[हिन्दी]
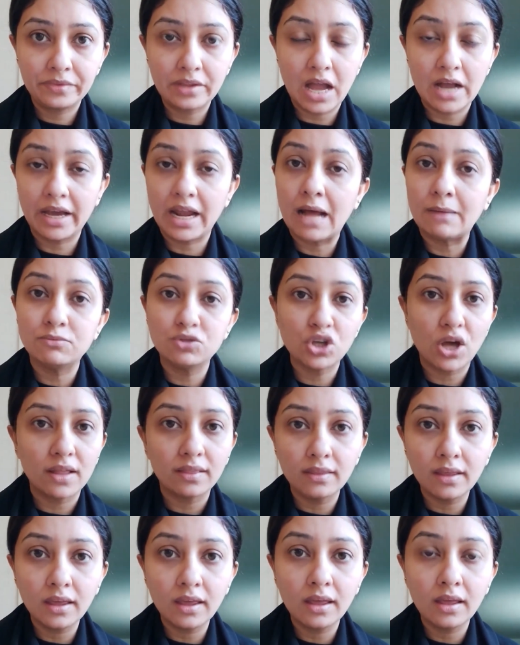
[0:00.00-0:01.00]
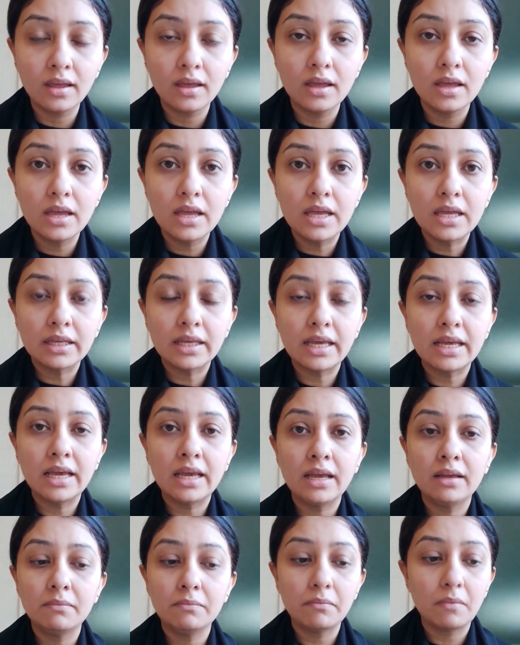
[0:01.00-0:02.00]
अगर आप चाहते हैं कि
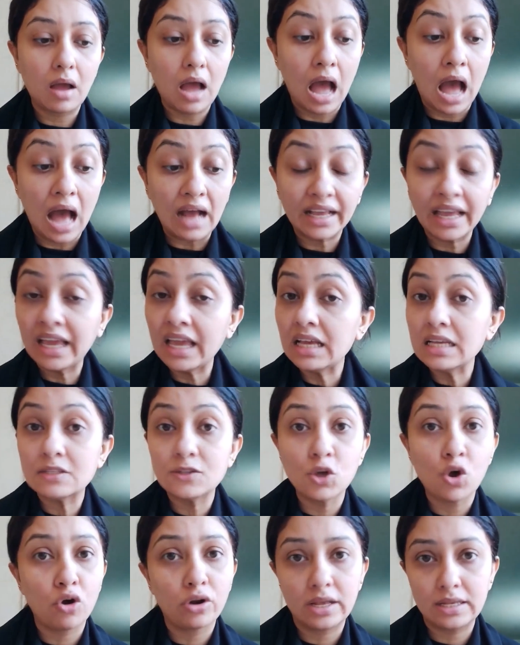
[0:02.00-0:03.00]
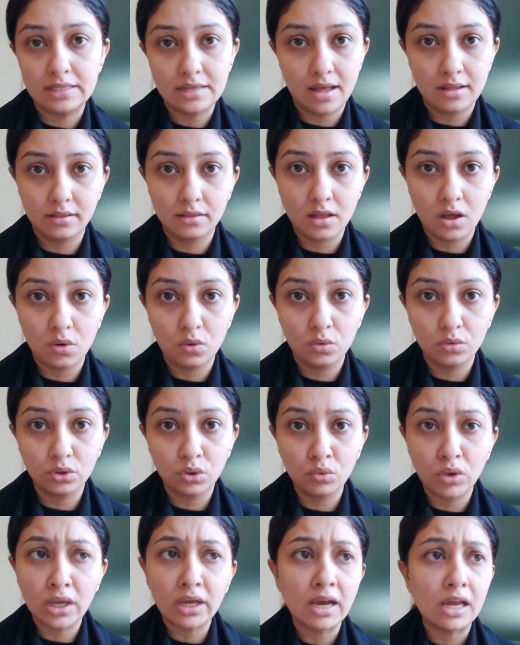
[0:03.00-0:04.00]
आगे किसी और के साथ ना हो
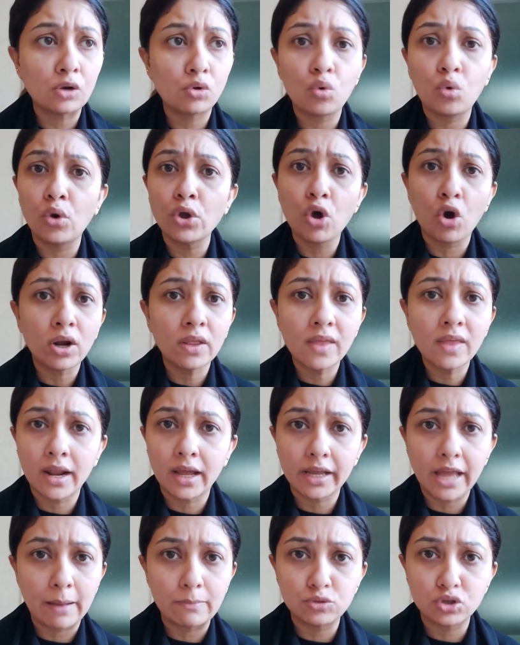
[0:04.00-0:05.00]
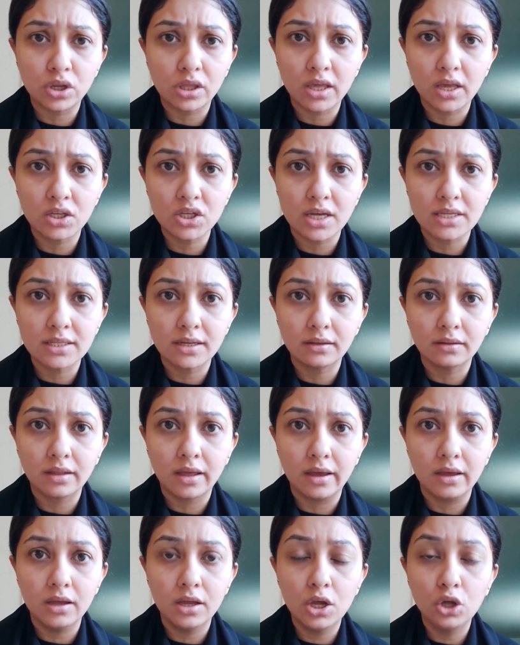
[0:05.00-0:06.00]
क्योंकि कल को कोई और इदारा कैप्चर किया जा सकता
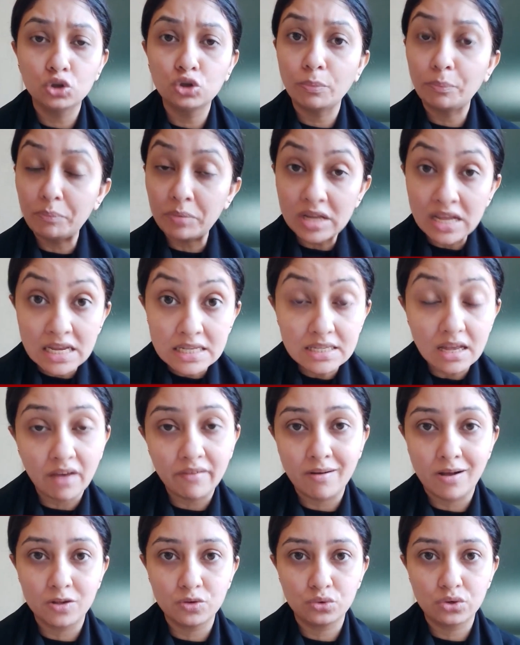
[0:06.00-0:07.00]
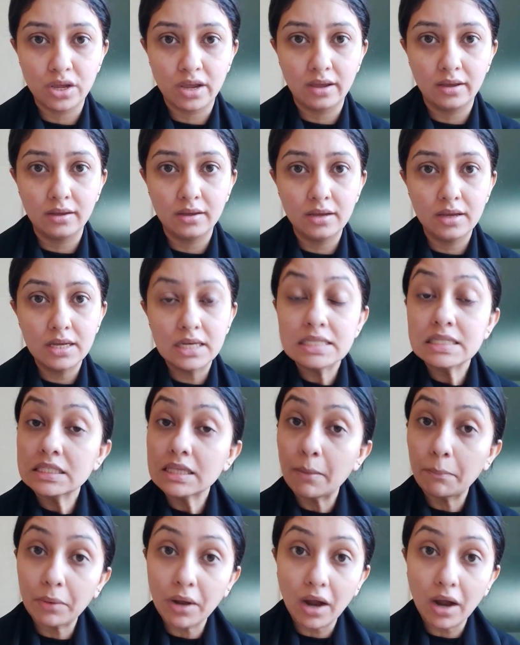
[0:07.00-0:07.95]
है तो प्लीज़ आवाज़ उठाएं सब